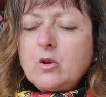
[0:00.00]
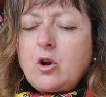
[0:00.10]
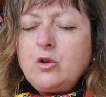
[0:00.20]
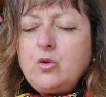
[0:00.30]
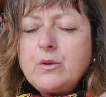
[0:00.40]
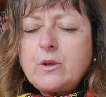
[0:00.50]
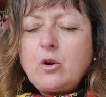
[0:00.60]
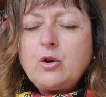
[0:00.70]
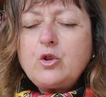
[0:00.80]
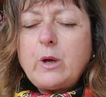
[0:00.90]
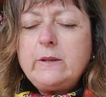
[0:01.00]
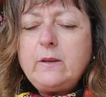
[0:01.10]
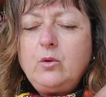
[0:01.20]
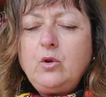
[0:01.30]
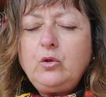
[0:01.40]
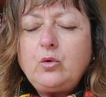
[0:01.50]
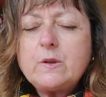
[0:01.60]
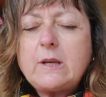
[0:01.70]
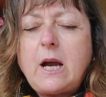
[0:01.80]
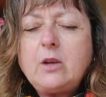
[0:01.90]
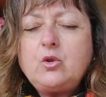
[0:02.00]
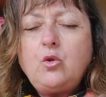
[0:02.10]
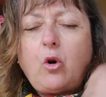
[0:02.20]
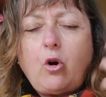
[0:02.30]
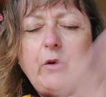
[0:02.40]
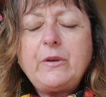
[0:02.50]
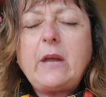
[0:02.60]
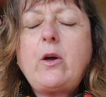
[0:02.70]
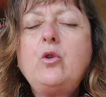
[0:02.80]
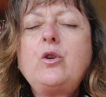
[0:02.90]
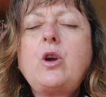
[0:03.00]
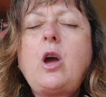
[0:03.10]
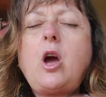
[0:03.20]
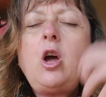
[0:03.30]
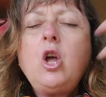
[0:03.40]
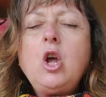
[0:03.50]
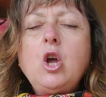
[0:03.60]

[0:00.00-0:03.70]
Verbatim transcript: quand tu sens que tu as des doutes, tout ça, tu reviens dans le cœur,